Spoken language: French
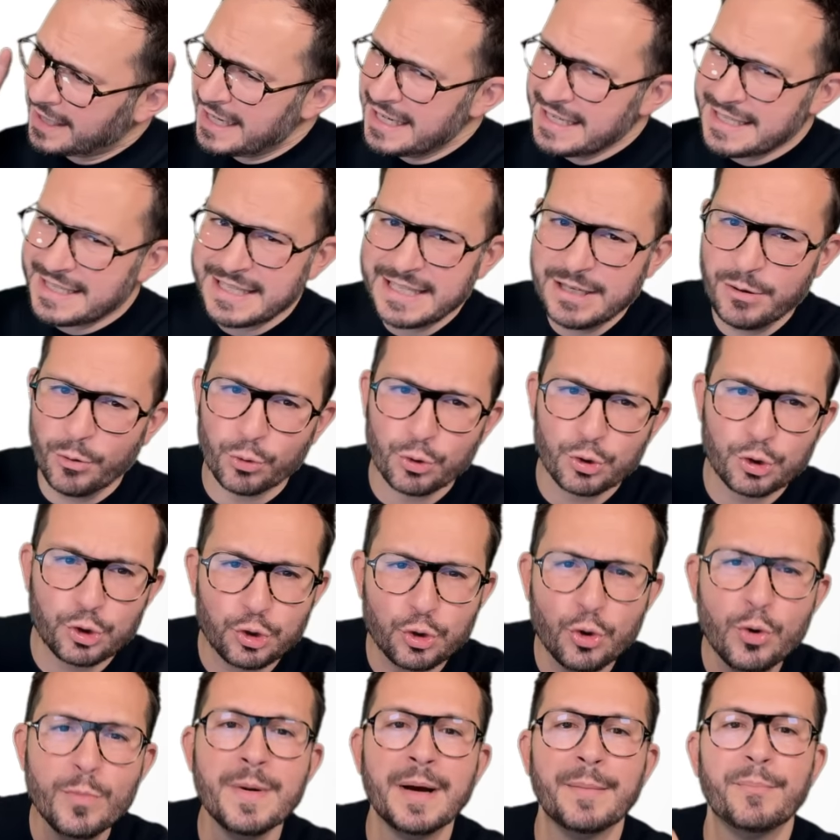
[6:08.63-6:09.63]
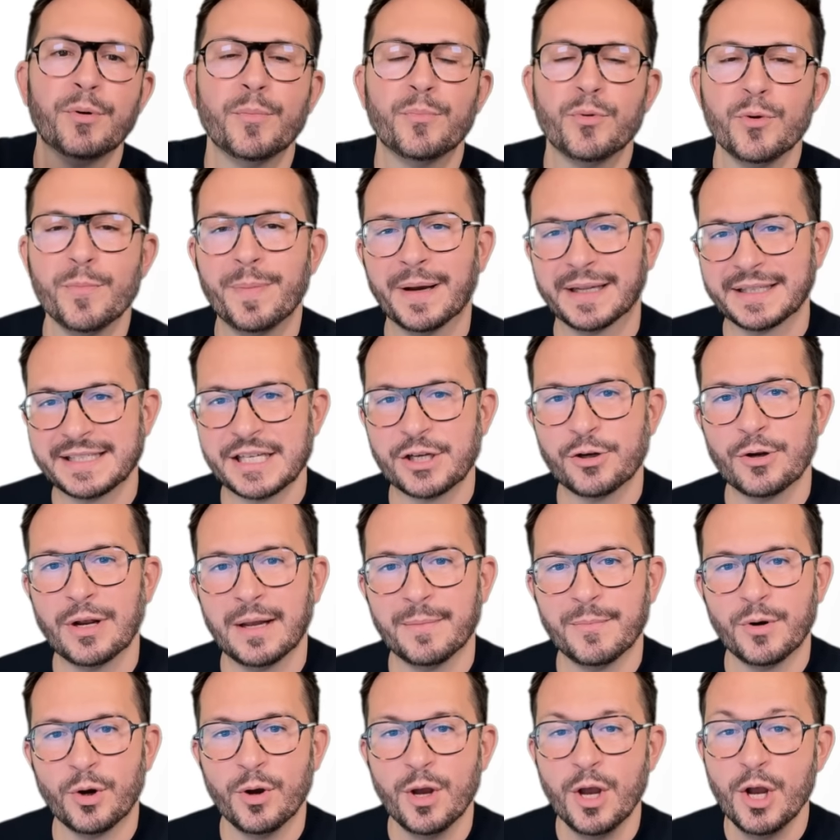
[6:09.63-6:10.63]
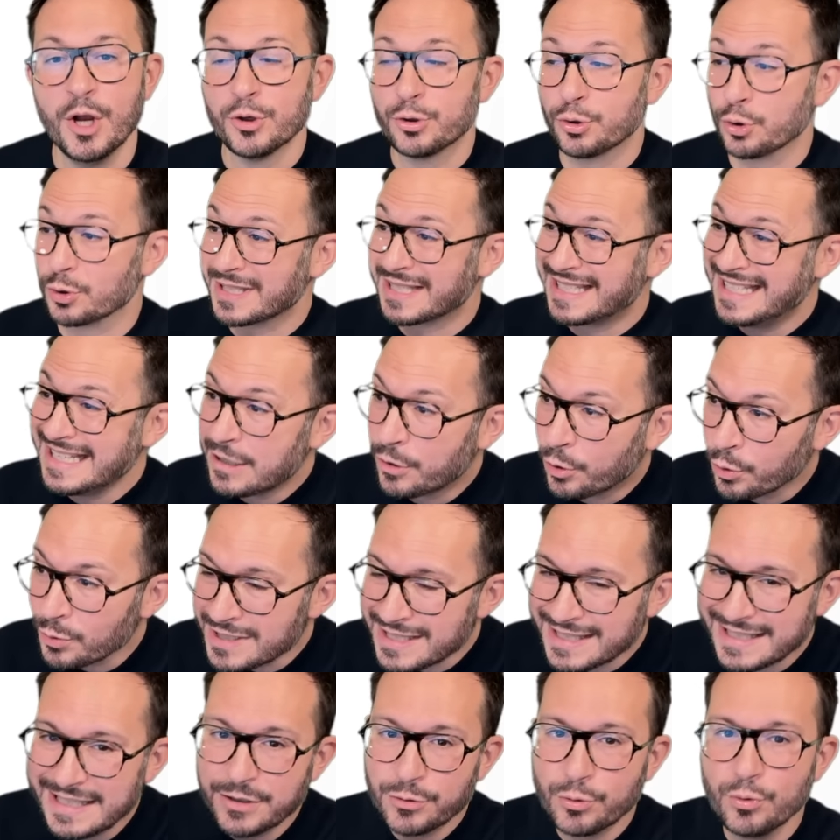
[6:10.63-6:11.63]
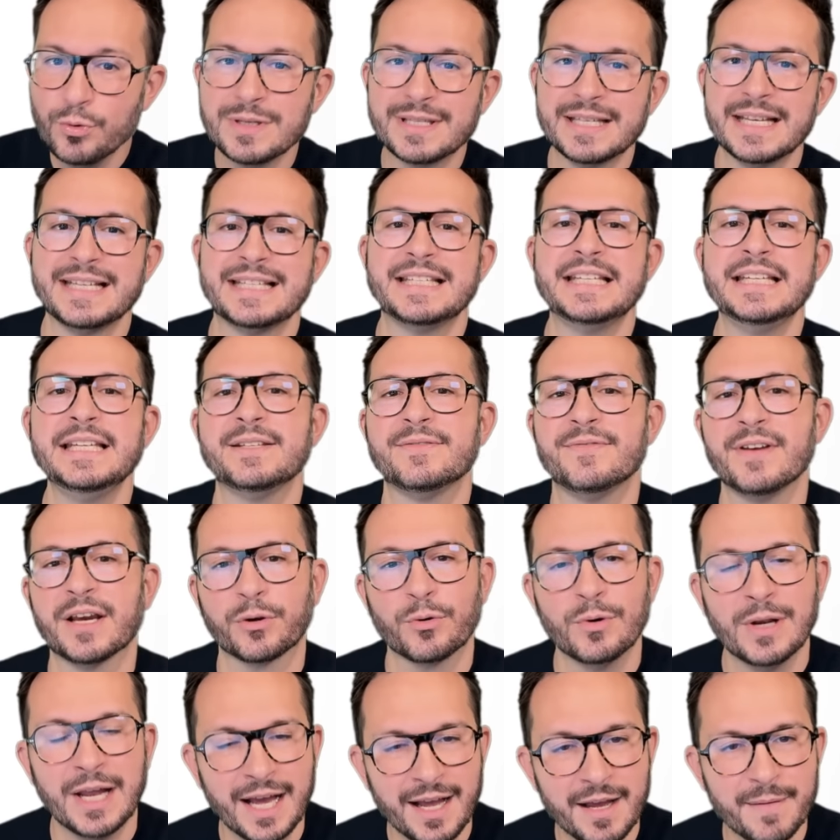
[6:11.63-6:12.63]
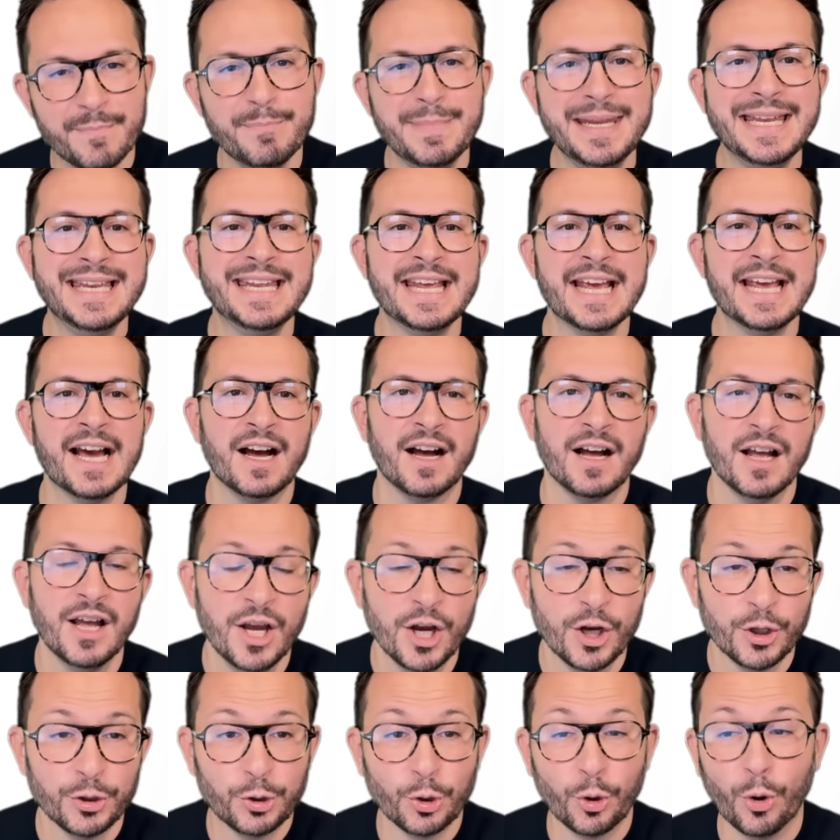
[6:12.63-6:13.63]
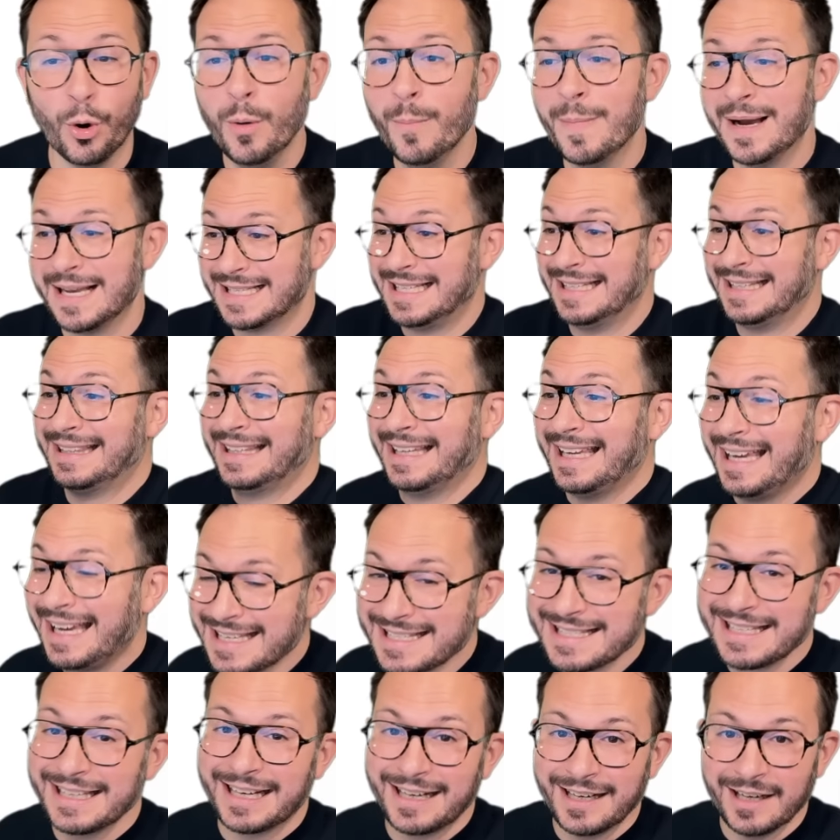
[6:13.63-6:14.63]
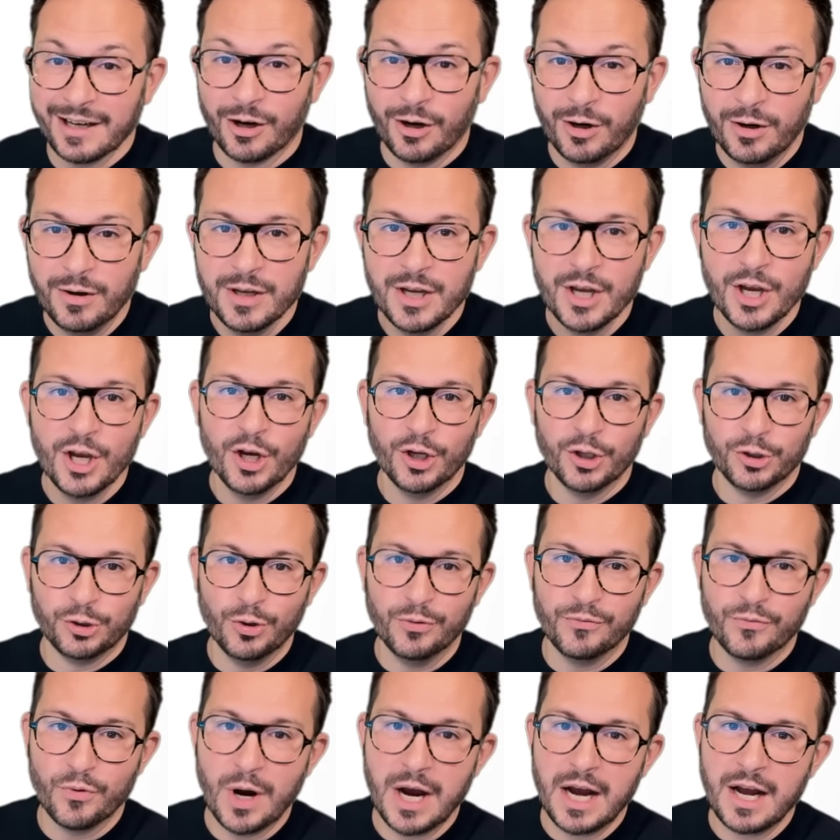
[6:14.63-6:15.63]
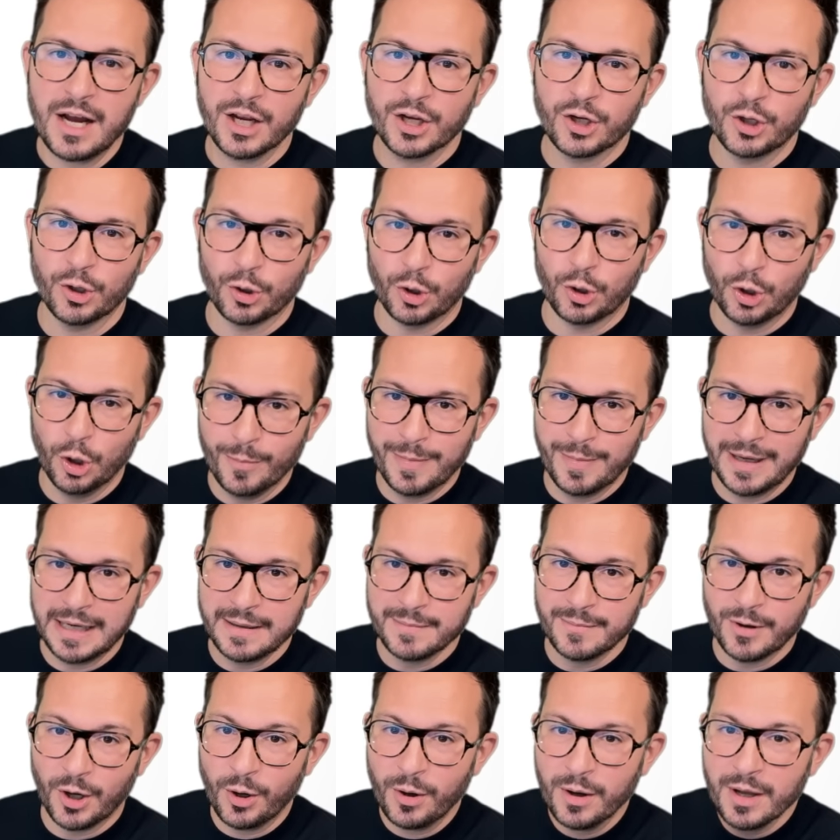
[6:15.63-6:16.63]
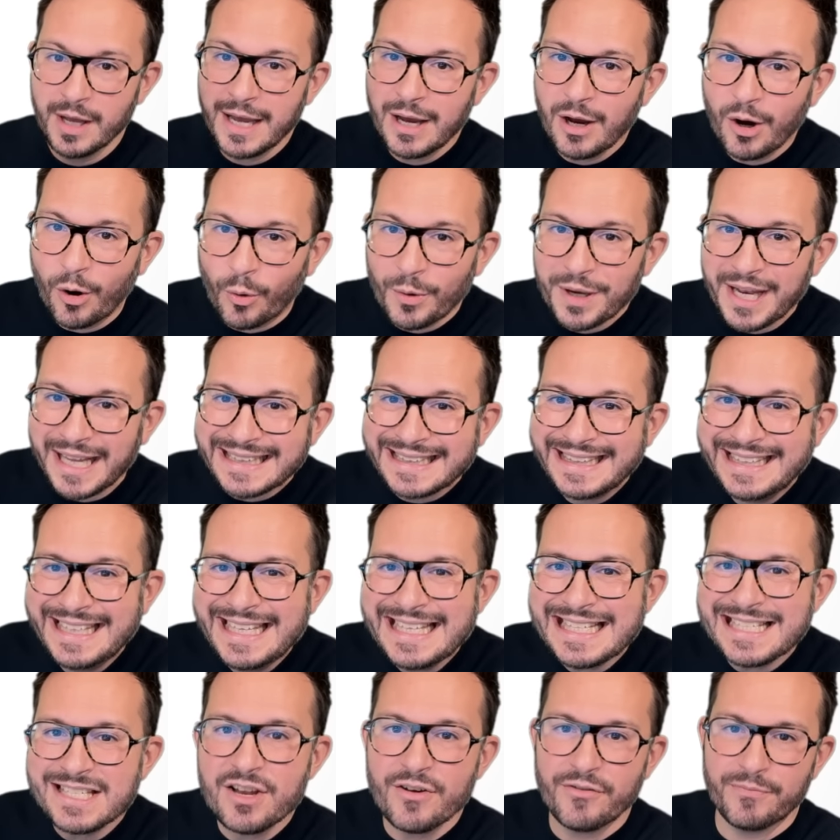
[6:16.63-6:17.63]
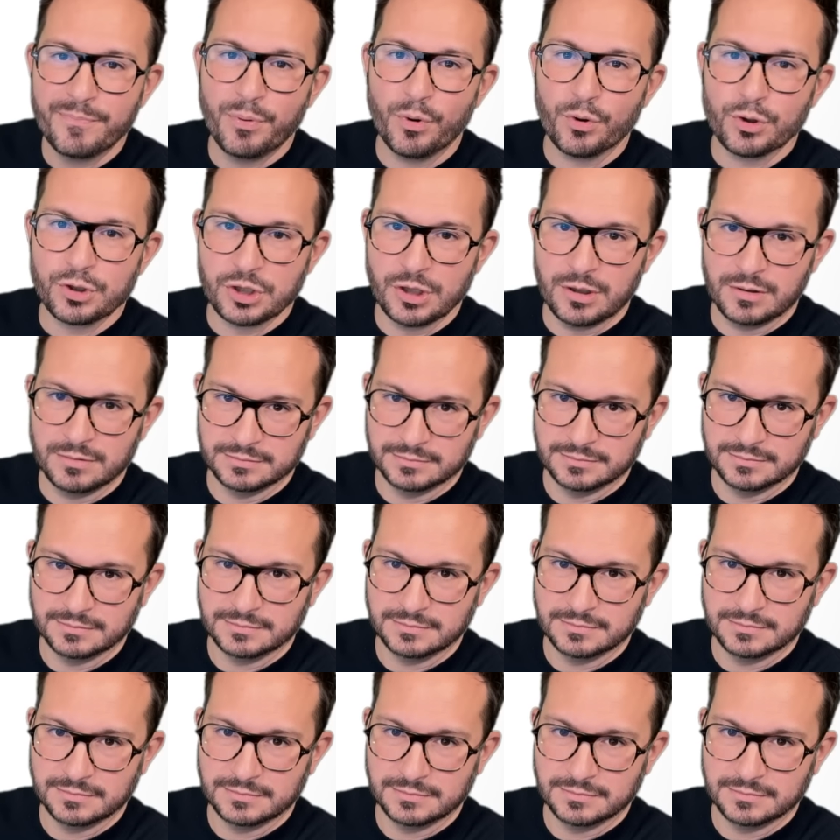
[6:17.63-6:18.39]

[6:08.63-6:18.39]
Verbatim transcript: Et si on zoome un peu plus particulièrement sur ce qui constitue ces 6,1 milliards d'euros, bah, c'est très éclairant de voir que globalement, on a 19%